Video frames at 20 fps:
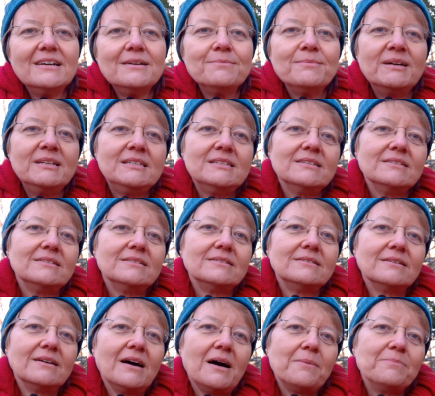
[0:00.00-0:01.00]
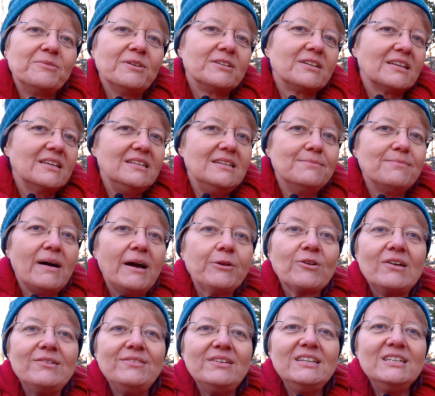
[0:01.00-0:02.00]
Manche haben, da gehen die Meinungen
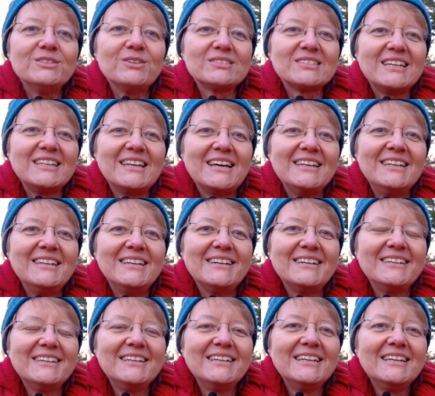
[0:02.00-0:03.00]
ein wenig auseinander.